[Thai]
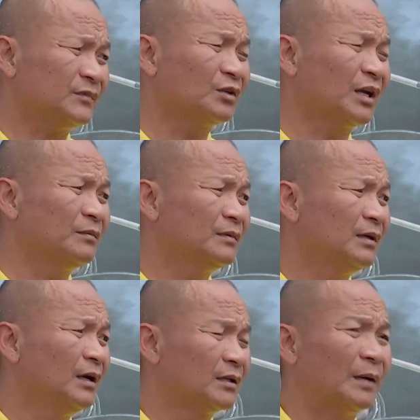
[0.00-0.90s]
ต้อง
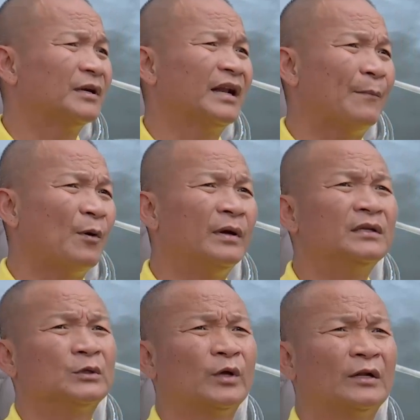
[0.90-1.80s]
ทำใจได้พอมานึ
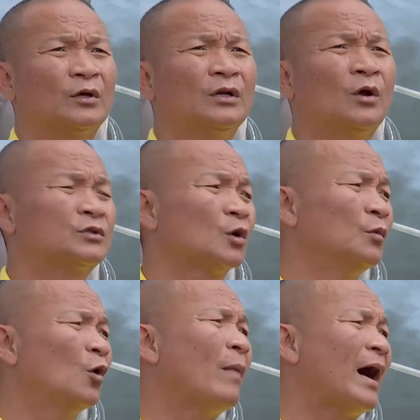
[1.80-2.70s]
กถึงตัวเองตอนที่นอนสม
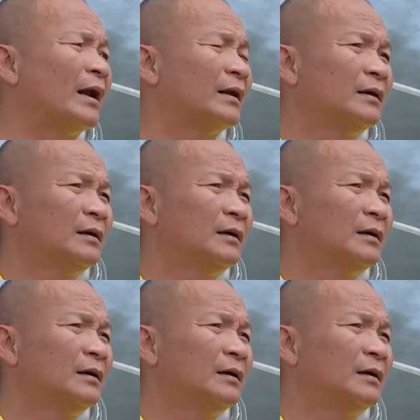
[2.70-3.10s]
โรงพยาบาล